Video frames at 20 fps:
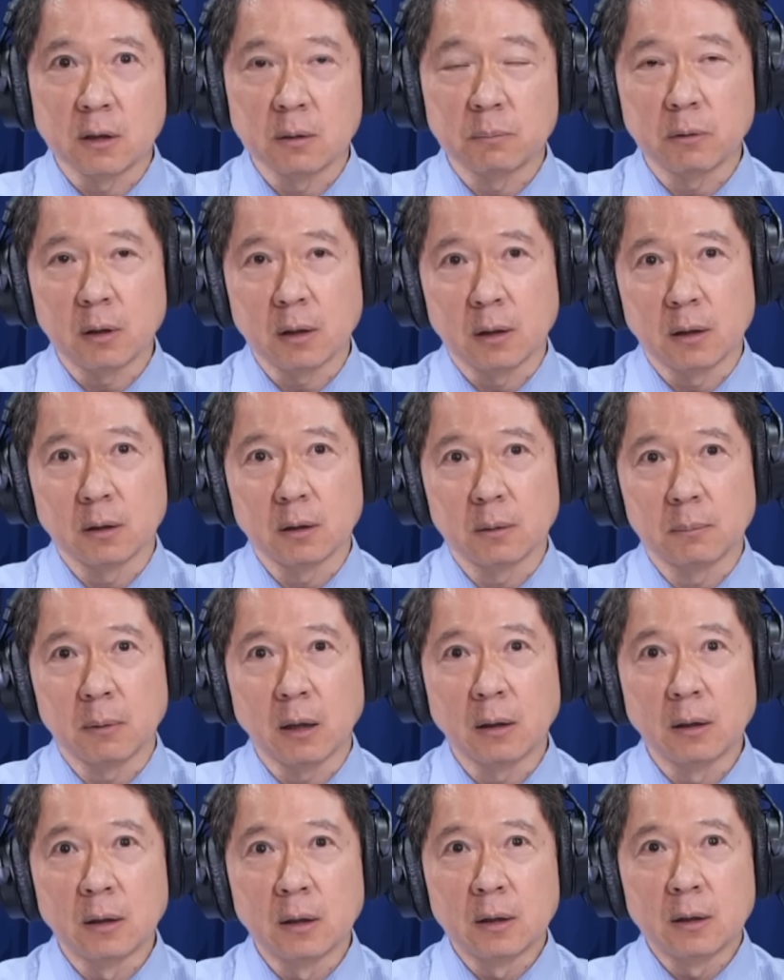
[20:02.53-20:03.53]
合的嘛。
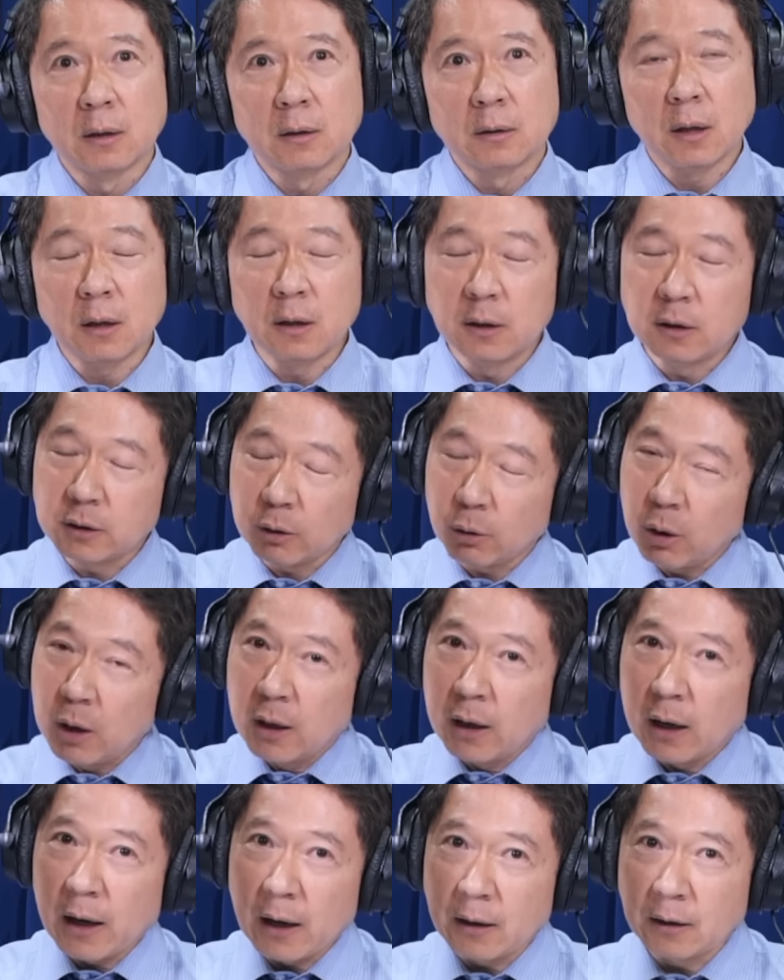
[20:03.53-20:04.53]
那你说，
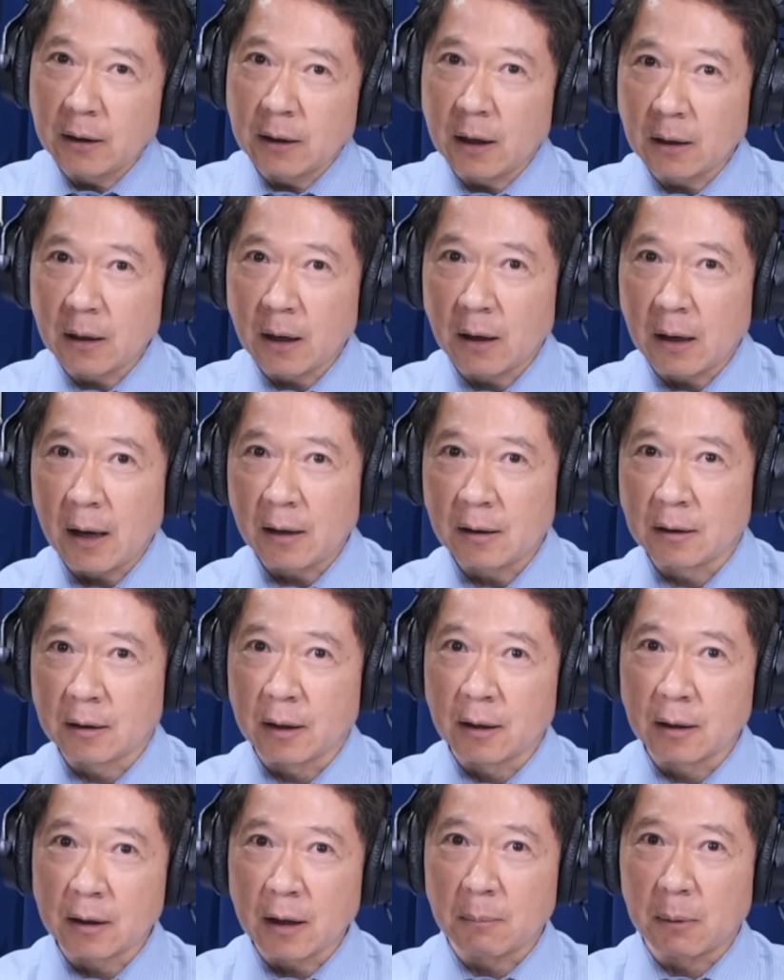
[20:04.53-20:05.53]
那那岸
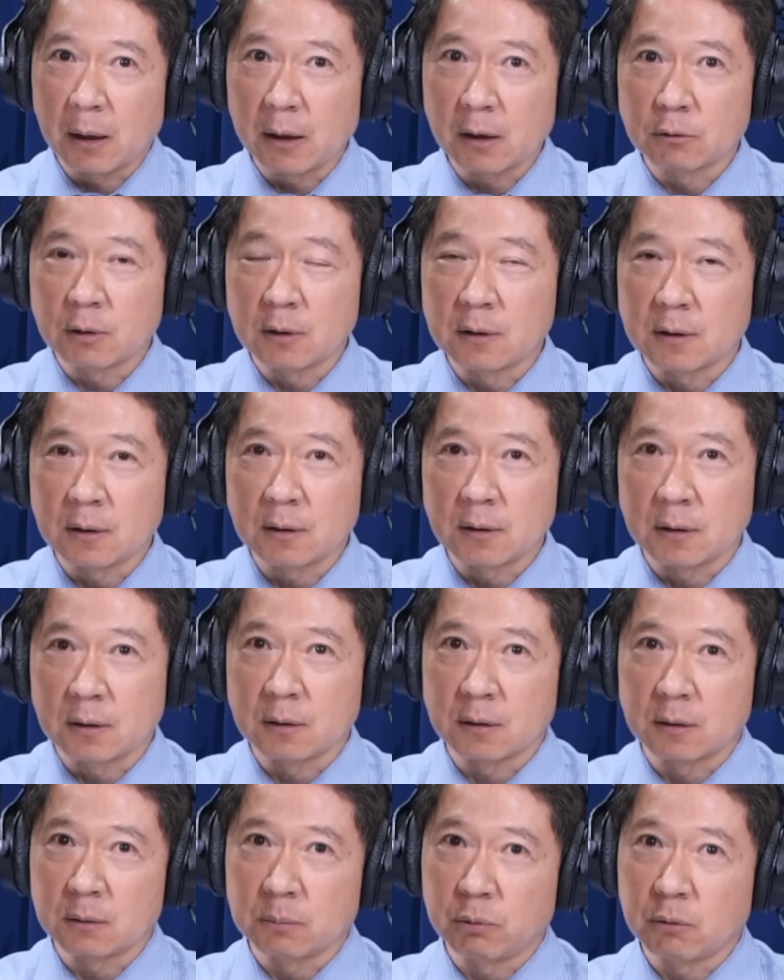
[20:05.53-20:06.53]
田干嘛要去支持
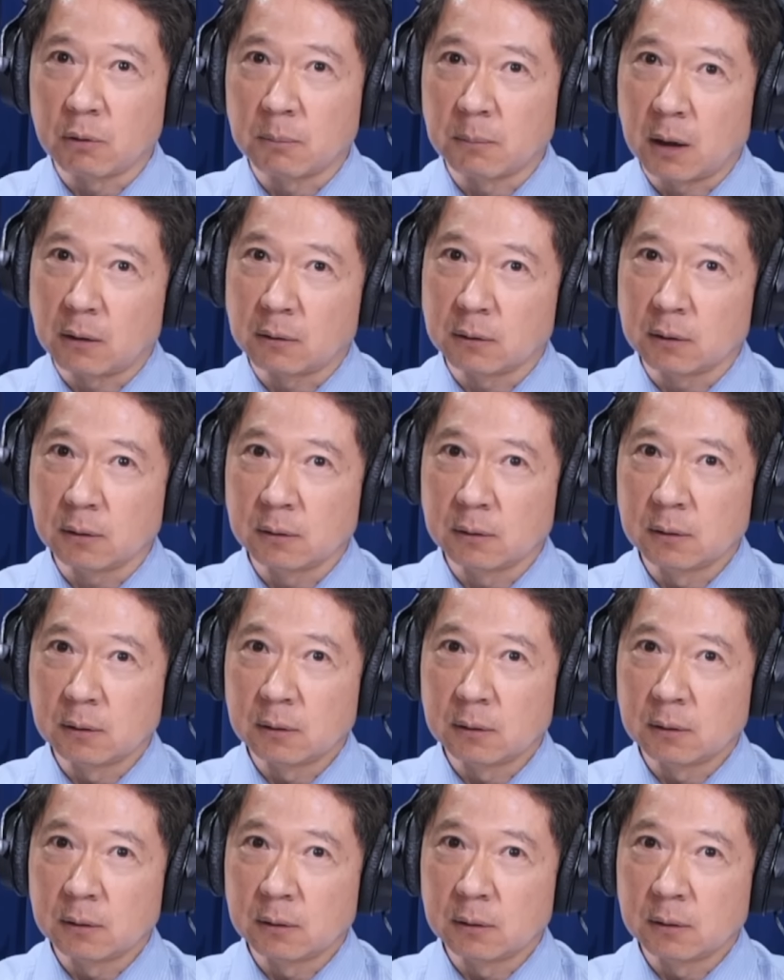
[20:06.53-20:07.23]
石破茂呢？